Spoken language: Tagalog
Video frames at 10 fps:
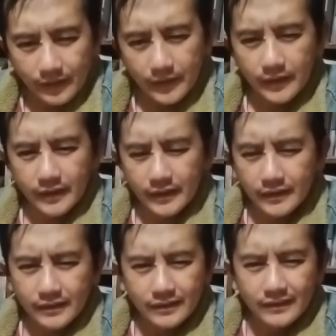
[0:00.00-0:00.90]
Uh,
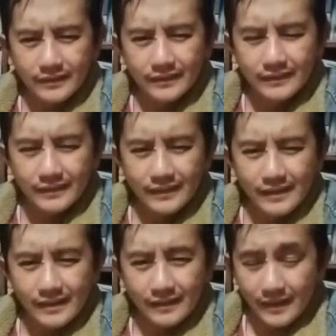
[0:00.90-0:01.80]
ah,
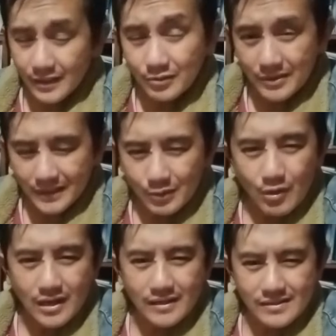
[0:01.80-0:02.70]
dagito
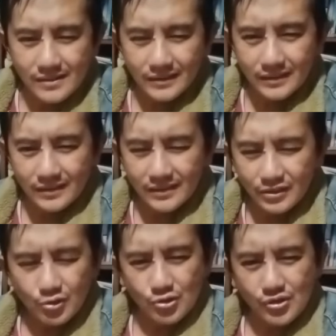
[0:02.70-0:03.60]
itiwagas iti
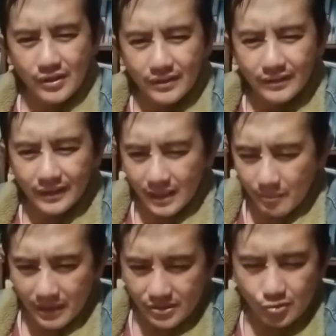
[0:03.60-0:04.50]
Diyos nga
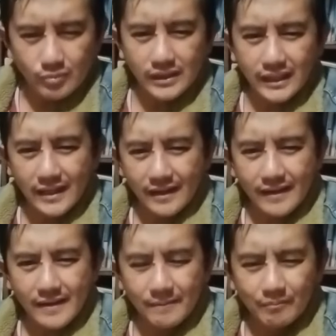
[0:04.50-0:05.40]
mangisubli ti anak
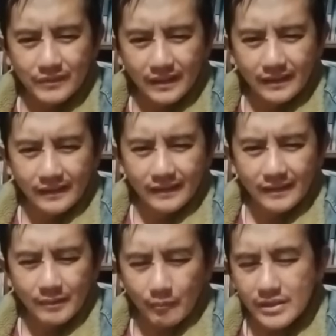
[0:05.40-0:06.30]
na.
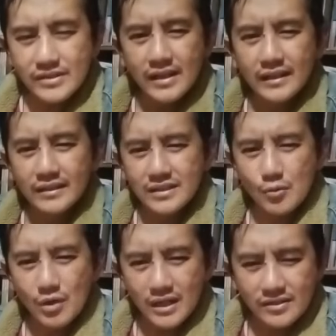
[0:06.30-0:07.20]
May sakat
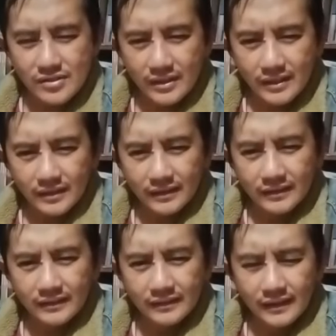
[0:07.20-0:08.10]
diwagas nga
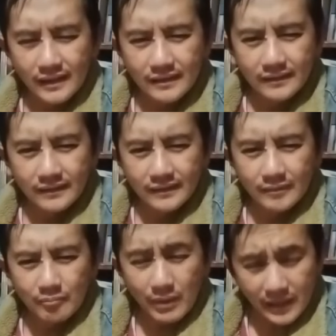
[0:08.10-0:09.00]

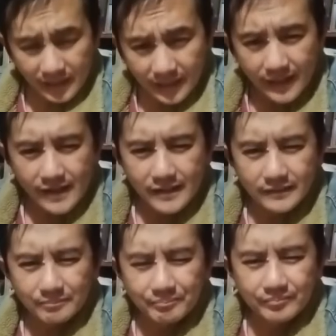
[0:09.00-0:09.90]
panangikararag.